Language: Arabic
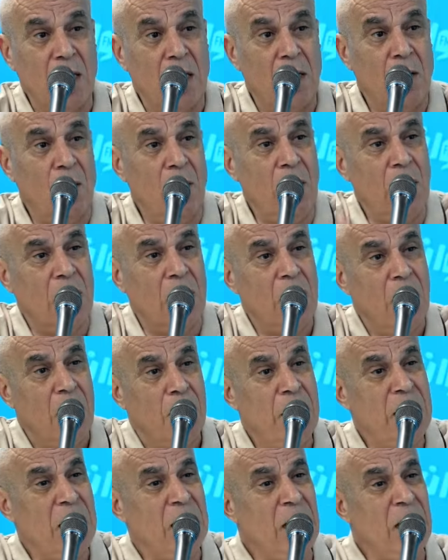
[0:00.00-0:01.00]
يقول لك
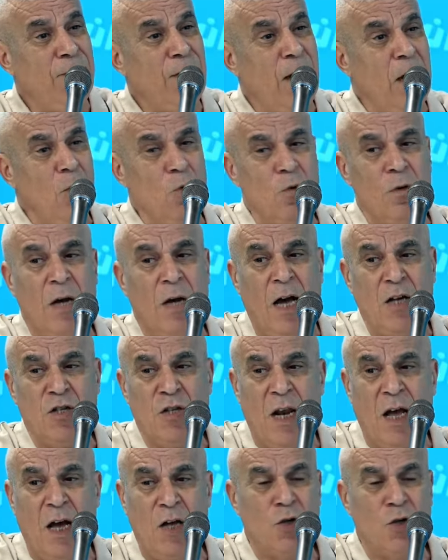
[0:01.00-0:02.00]
ماذا تفعلون
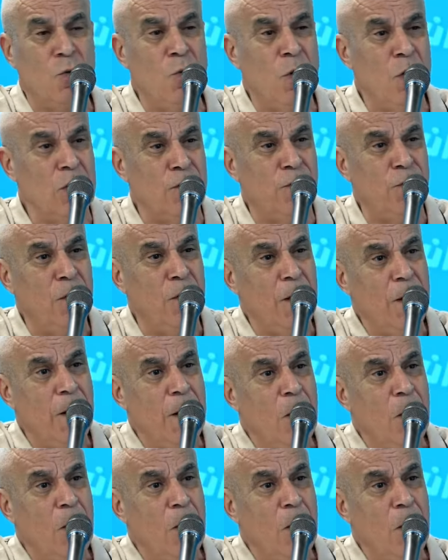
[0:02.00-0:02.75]
عشر اشهر ونصف